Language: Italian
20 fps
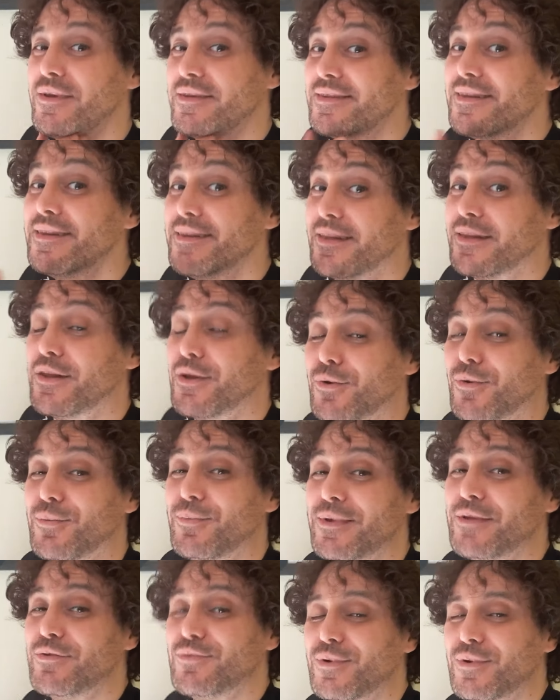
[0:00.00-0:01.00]
sentite
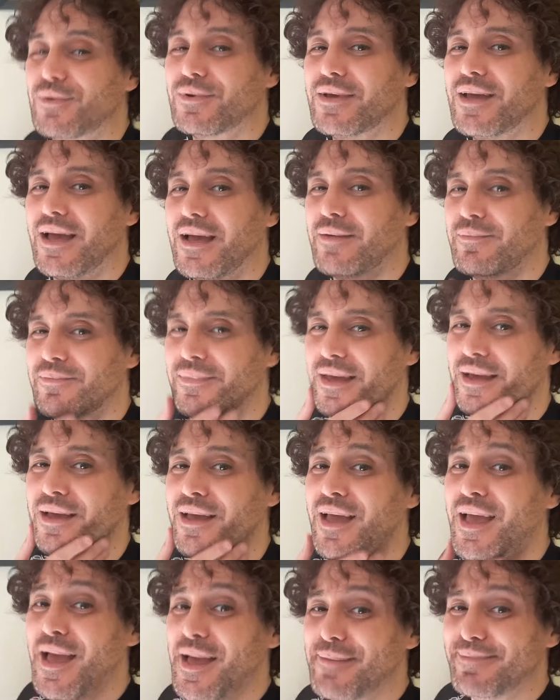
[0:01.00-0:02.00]
come il suono cambia.
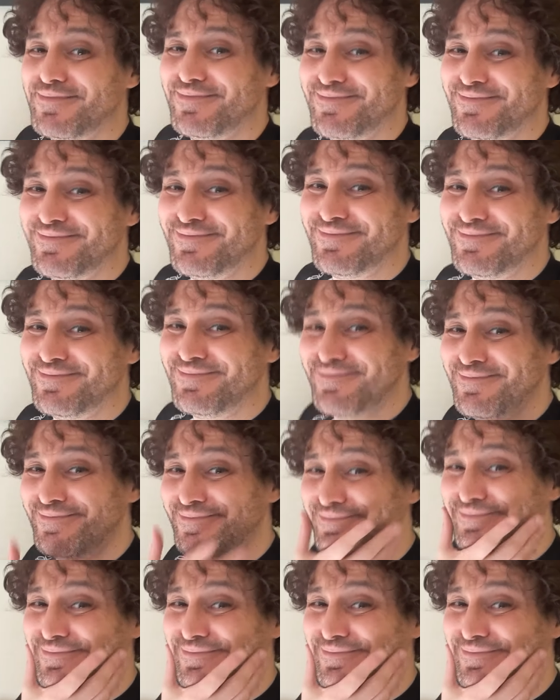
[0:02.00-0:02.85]
Mm.